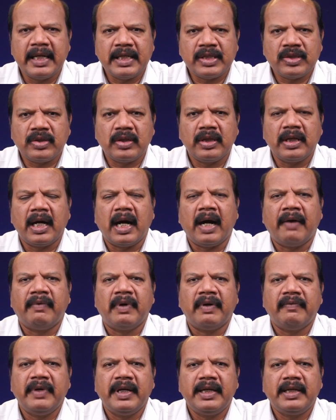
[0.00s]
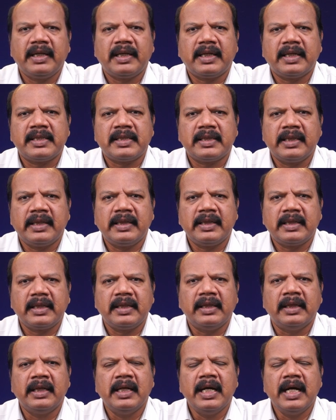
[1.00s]
இயேசு அவன் வீட்டுக்கு
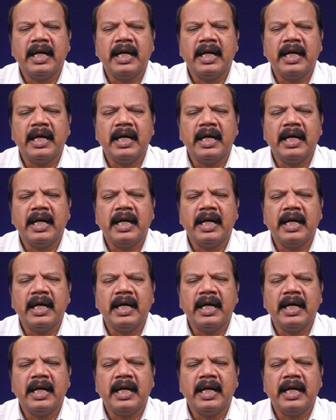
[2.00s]
சென்று